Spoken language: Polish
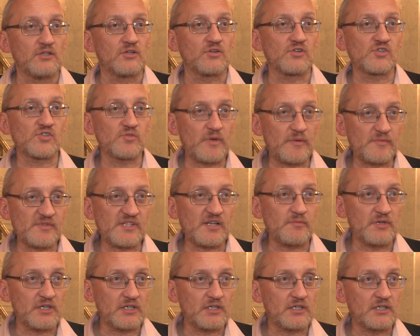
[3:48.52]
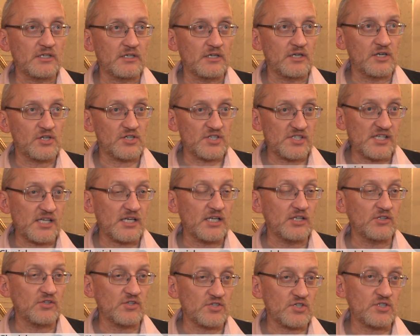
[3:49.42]
No rozumiem zabieg
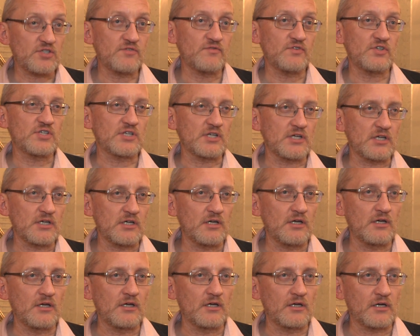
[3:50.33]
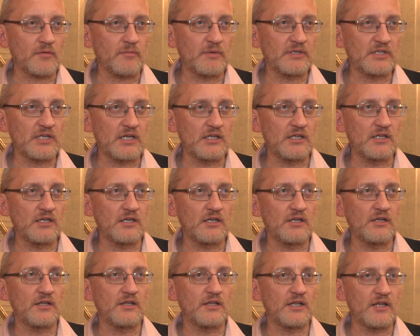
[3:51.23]
reżysera i to jest rzeczywiście chyba naj,
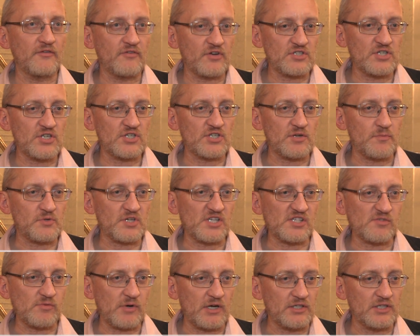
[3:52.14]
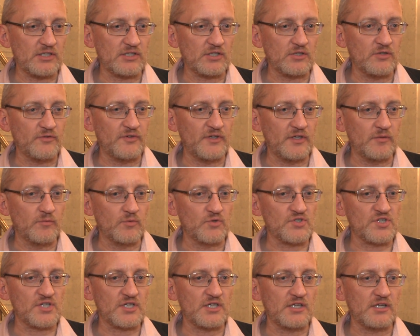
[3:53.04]
najważniejsze przesłanie tego
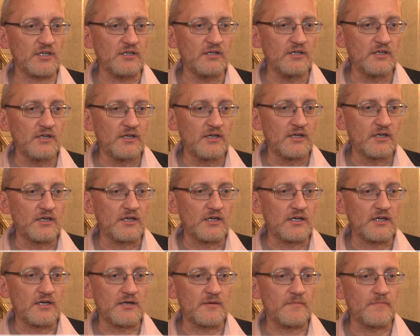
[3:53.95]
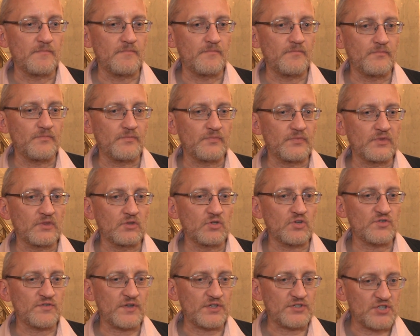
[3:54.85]
filmu, że um,
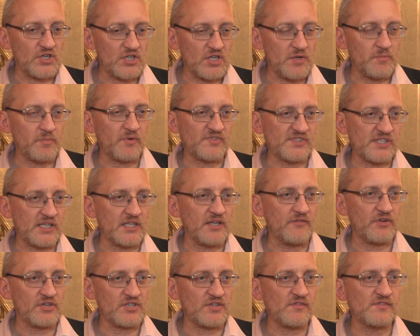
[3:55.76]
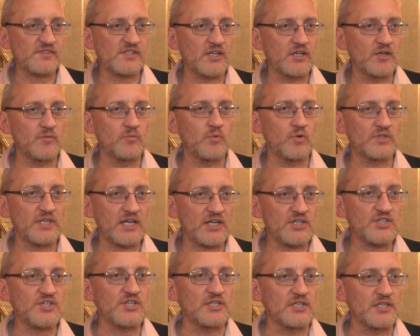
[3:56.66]
doświadczenie powstania warszawskiego było
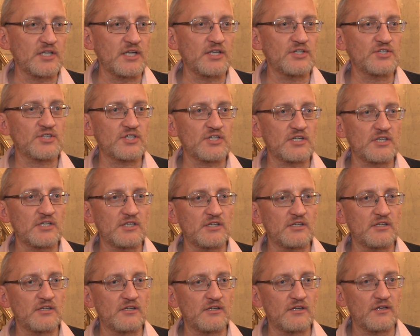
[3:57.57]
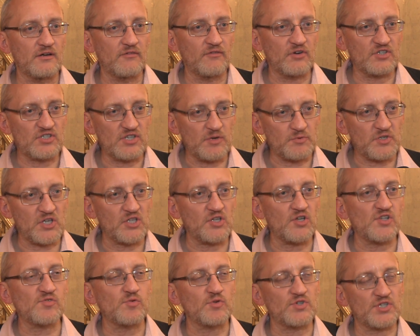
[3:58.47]
tak silne, że właśnie
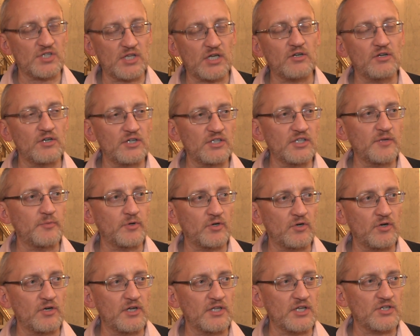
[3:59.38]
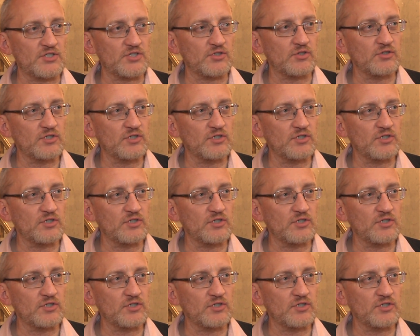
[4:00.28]
przeniosło się na kolejne pokolenia, że